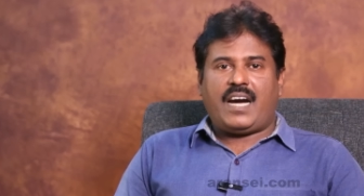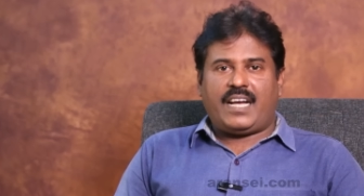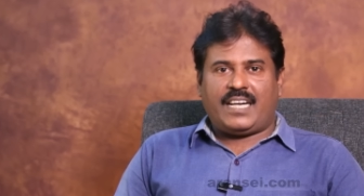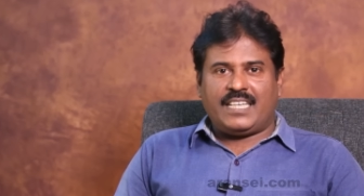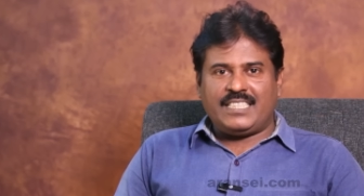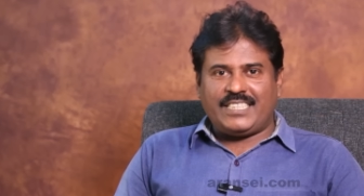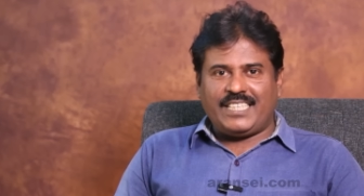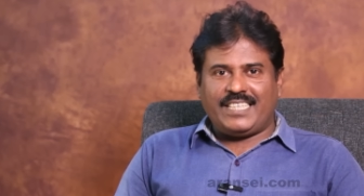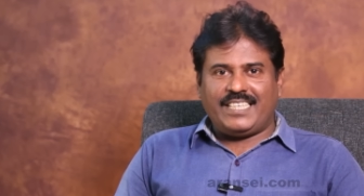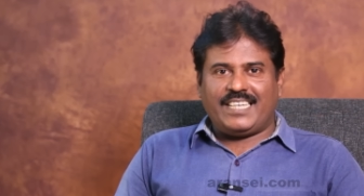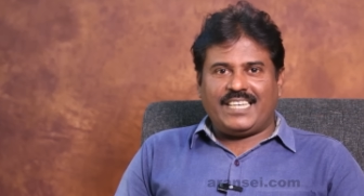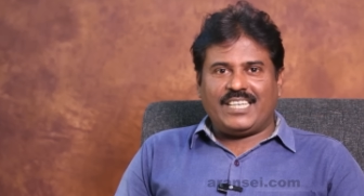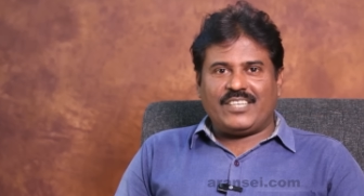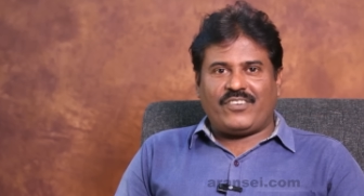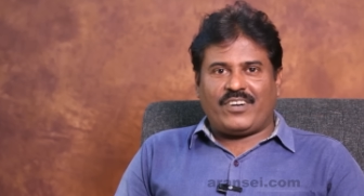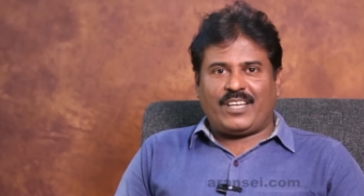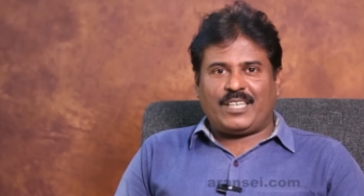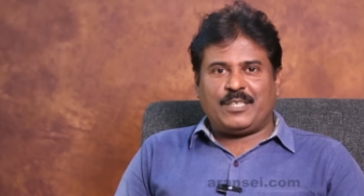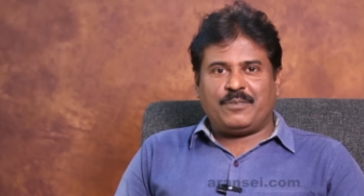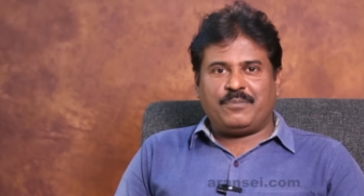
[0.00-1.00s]
அரண்சை
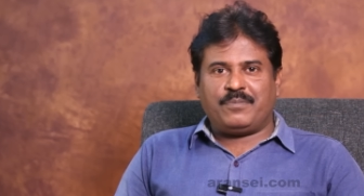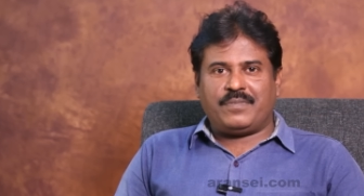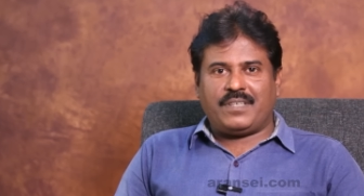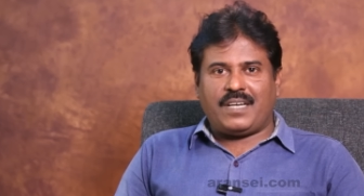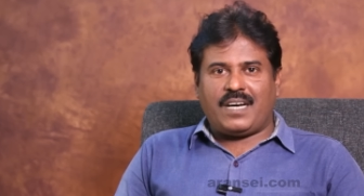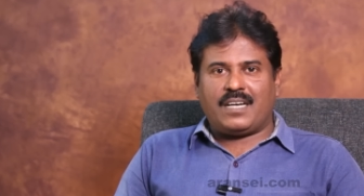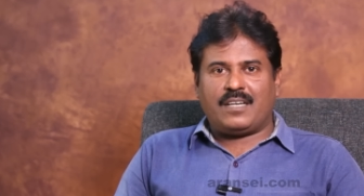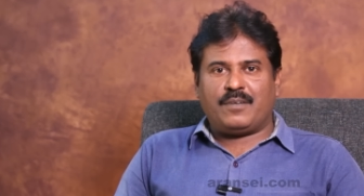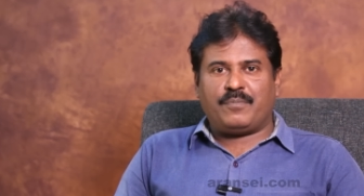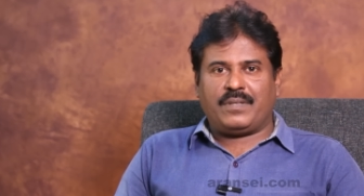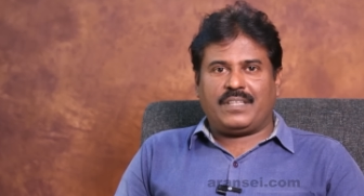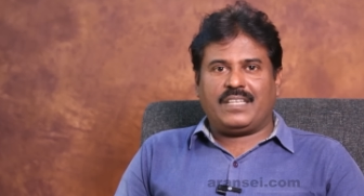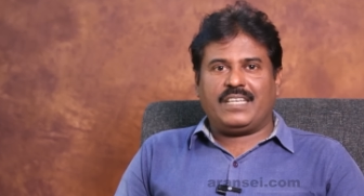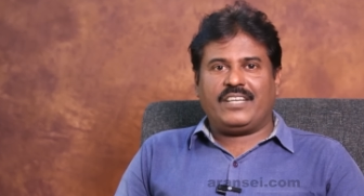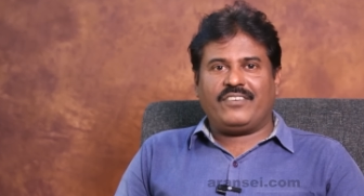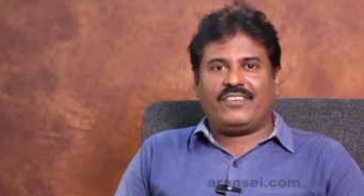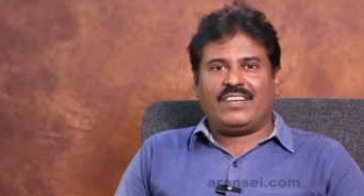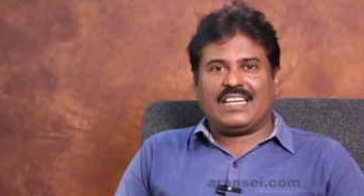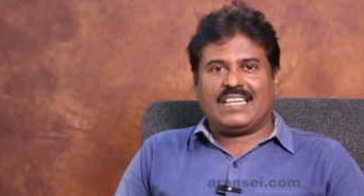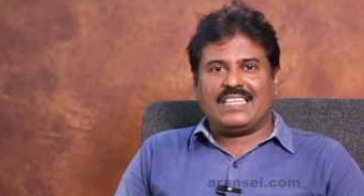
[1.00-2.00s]
நேர்களுக்கு வணக்கம் நான்
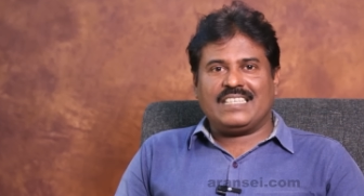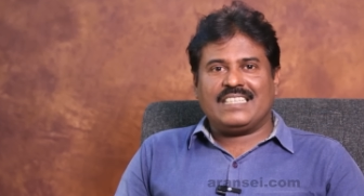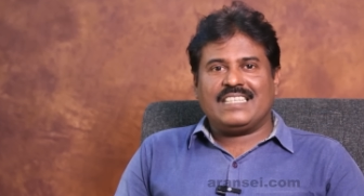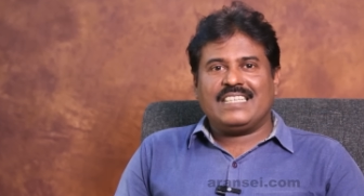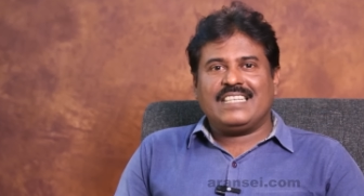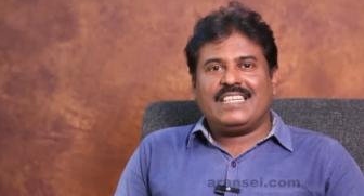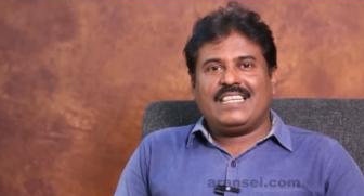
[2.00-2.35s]
மதநெறி விலகன்